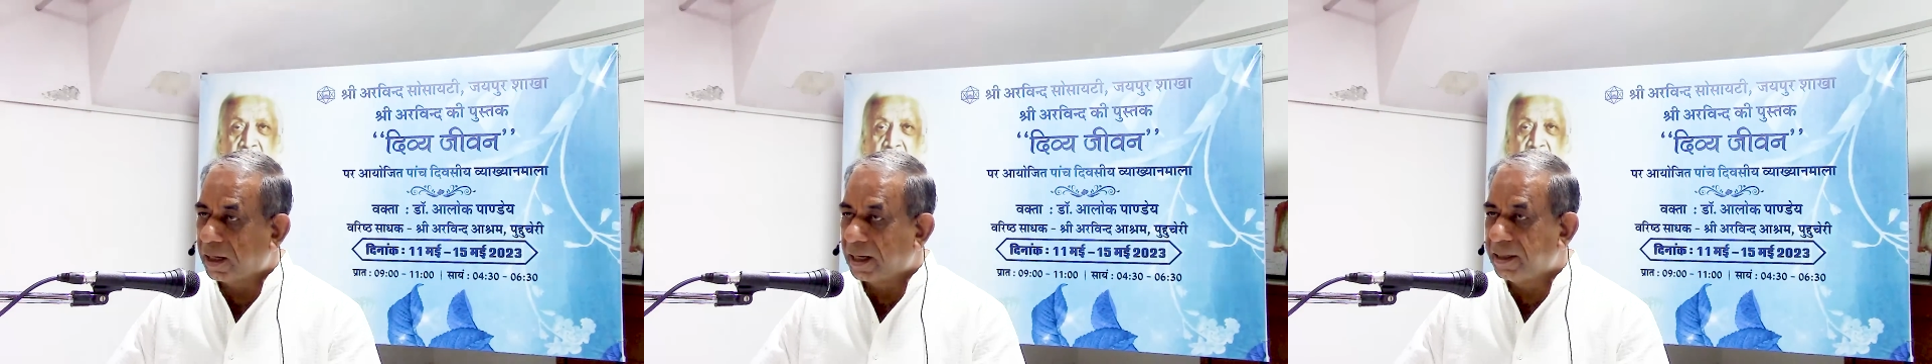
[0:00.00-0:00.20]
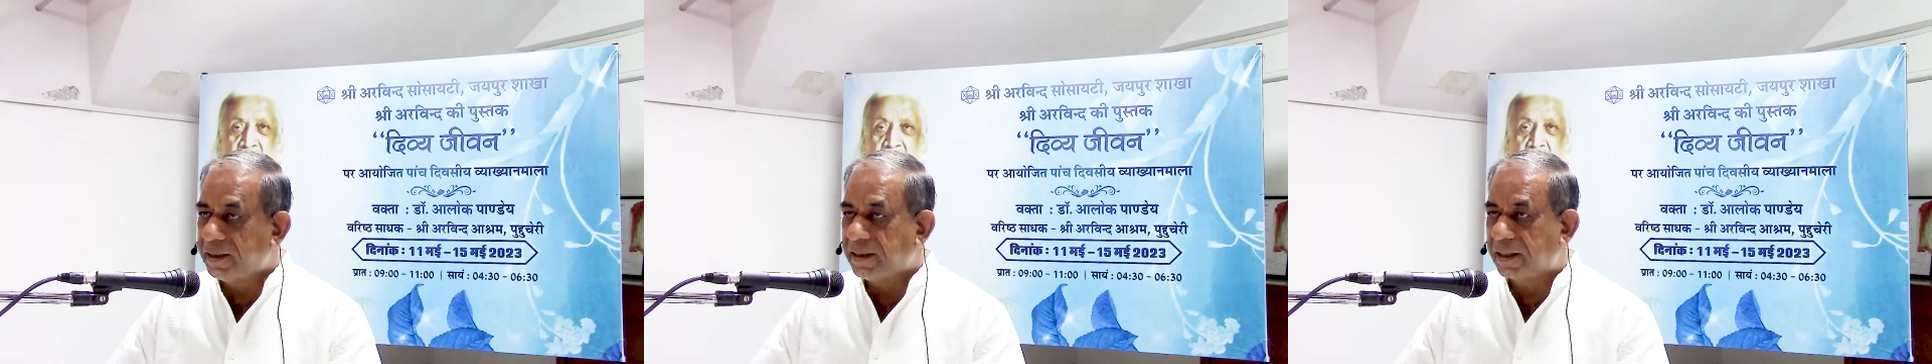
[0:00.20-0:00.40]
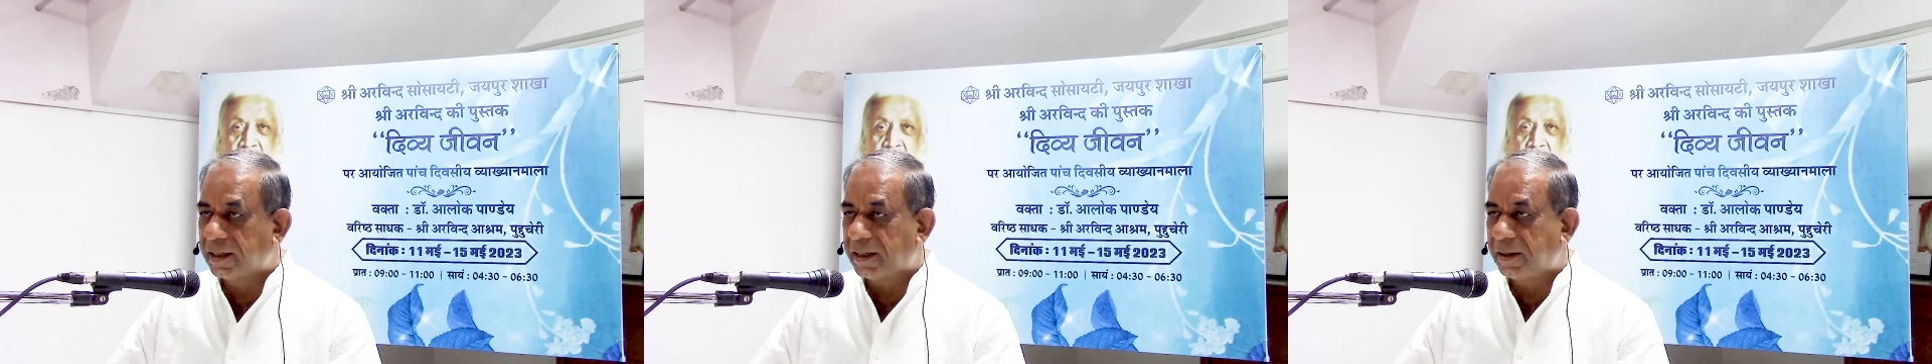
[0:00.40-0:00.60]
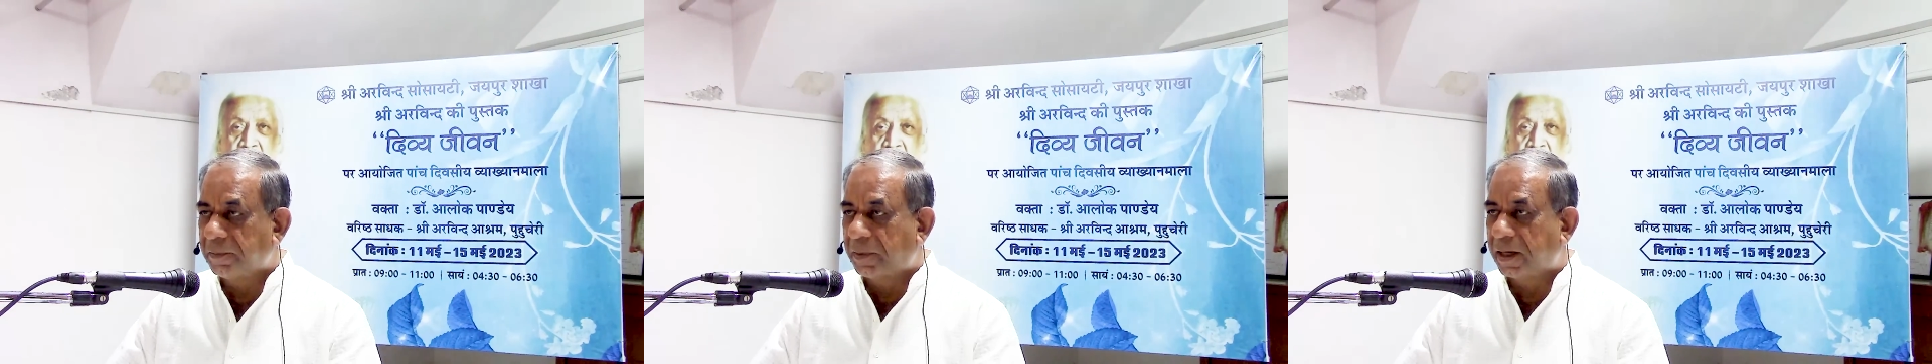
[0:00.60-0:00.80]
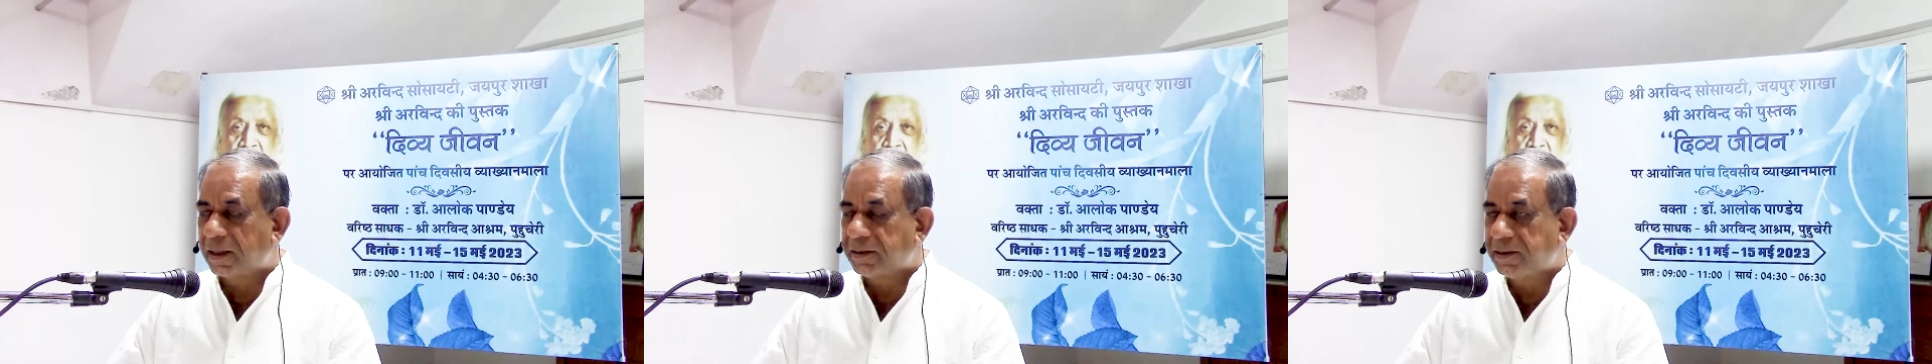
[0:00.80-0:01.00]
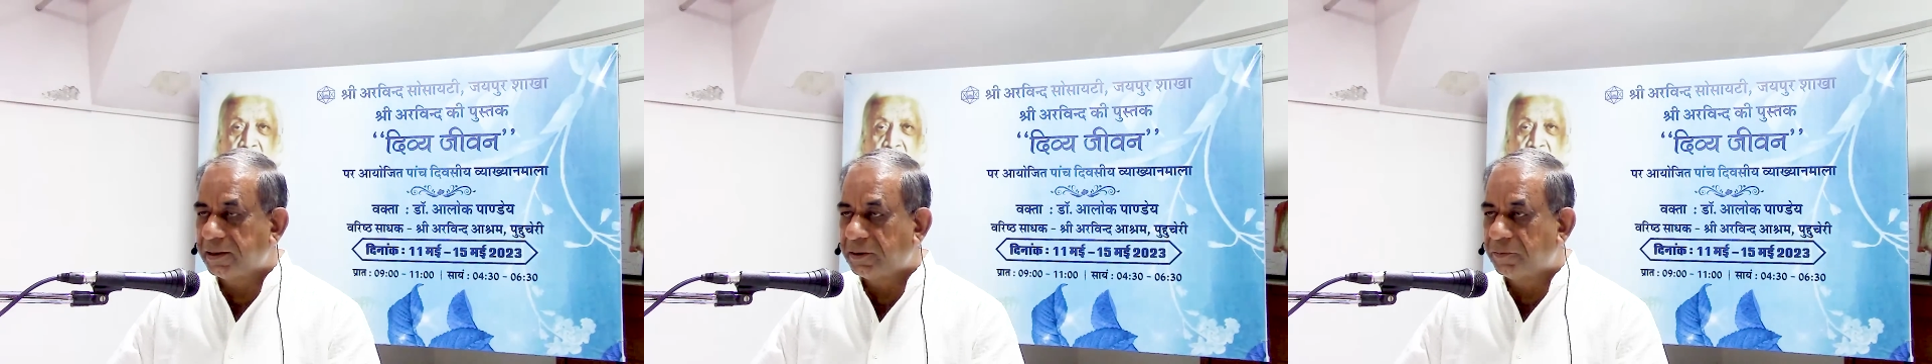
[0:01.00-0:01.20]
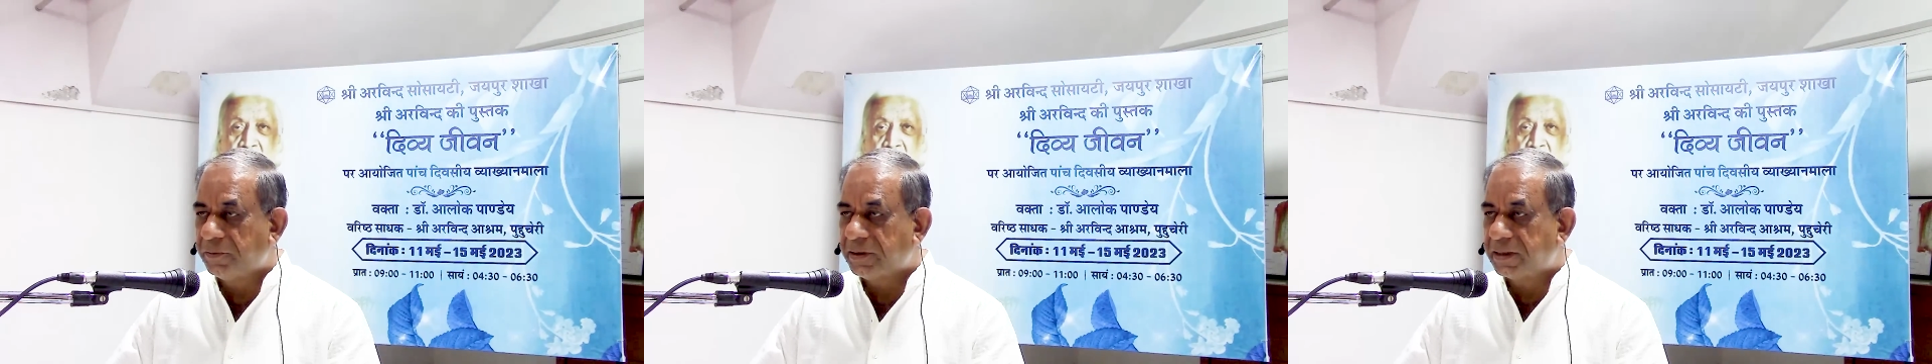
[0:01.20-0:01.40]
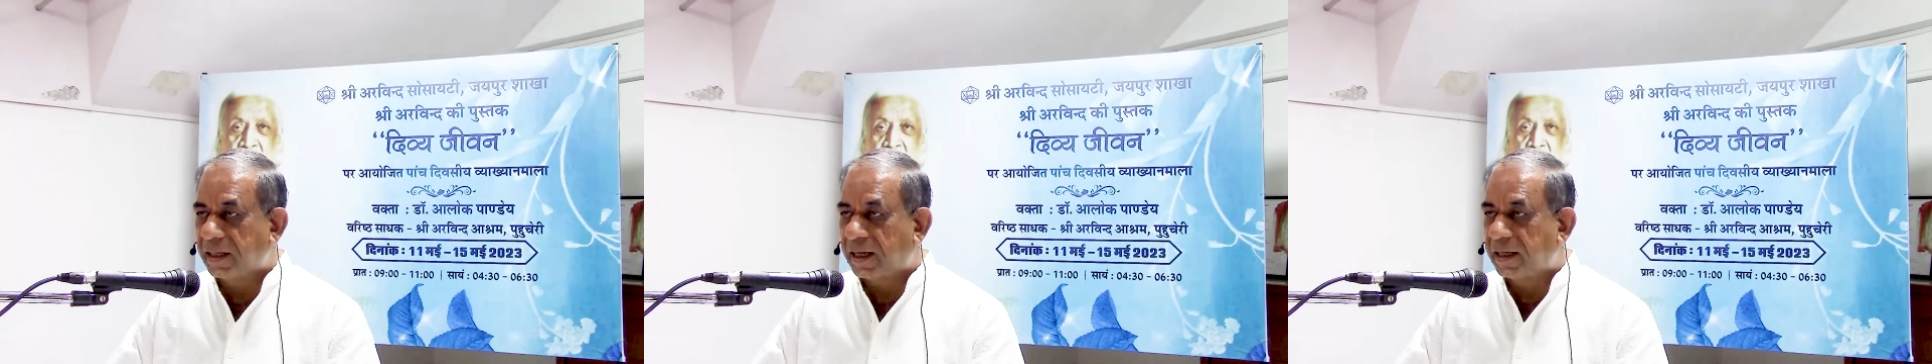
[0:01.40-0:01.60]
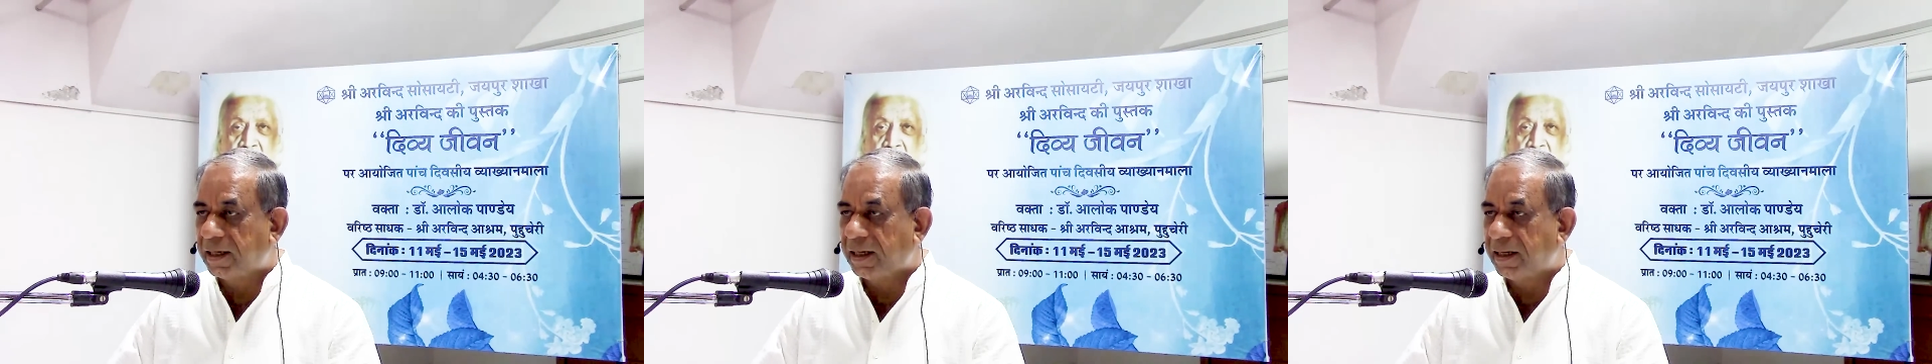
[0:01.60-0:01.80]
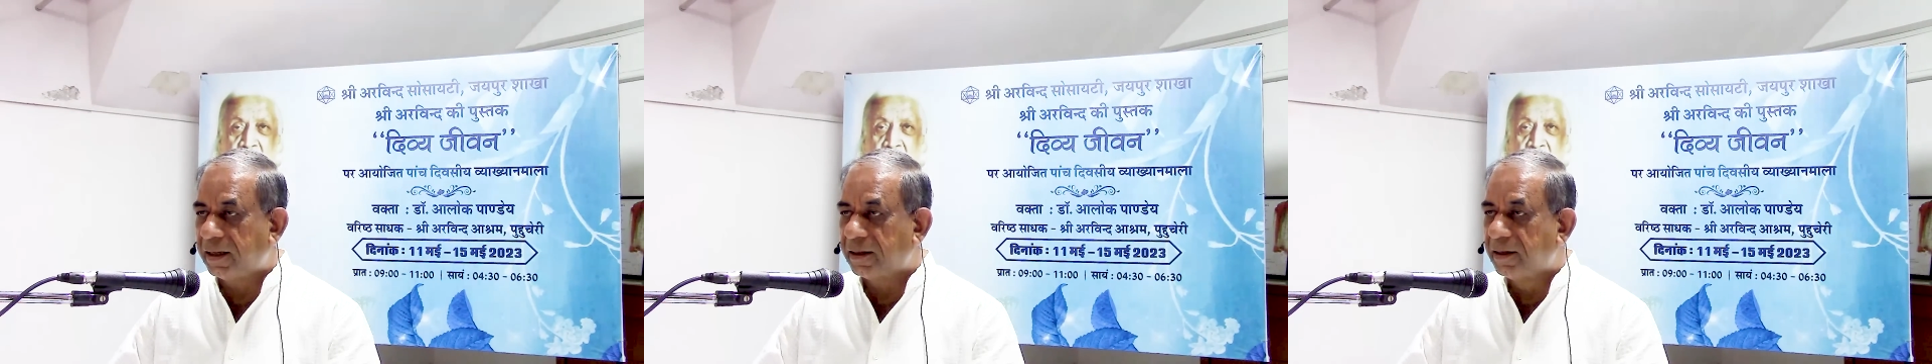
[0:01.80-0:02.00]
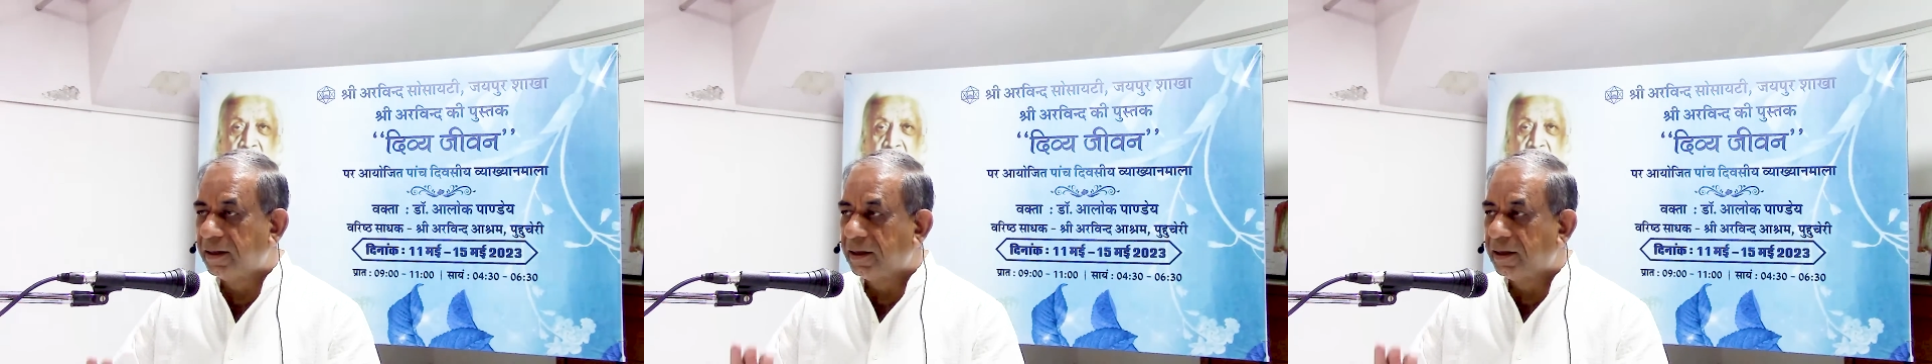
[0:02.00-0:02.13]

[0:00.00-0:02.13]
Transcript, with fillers: आइडिया है भारतीय जो विचार है